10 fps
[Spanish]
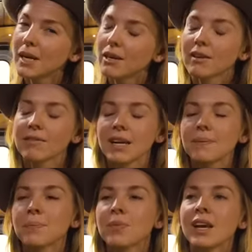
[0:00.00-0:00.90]
¿verdad?
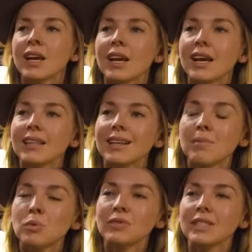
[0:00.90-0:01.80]

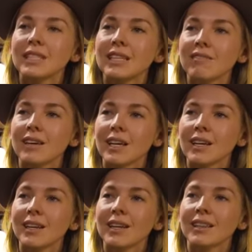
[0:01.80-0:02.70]
Y luego me metí
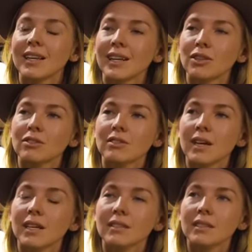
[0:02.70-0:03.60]
en la furgoneta y
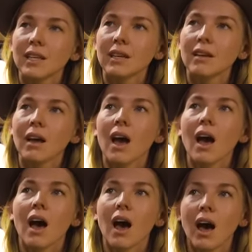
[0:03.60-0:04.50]
miré a mi
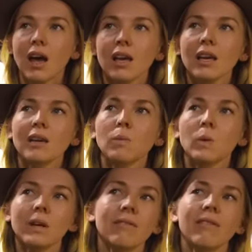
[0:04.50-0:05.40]
alrededor.
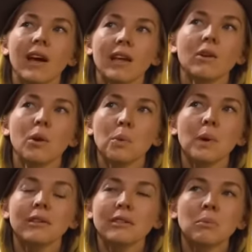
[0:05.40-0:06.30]
Era como si no
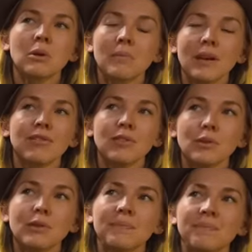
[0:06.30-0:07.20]
hubiera tenido dónde poner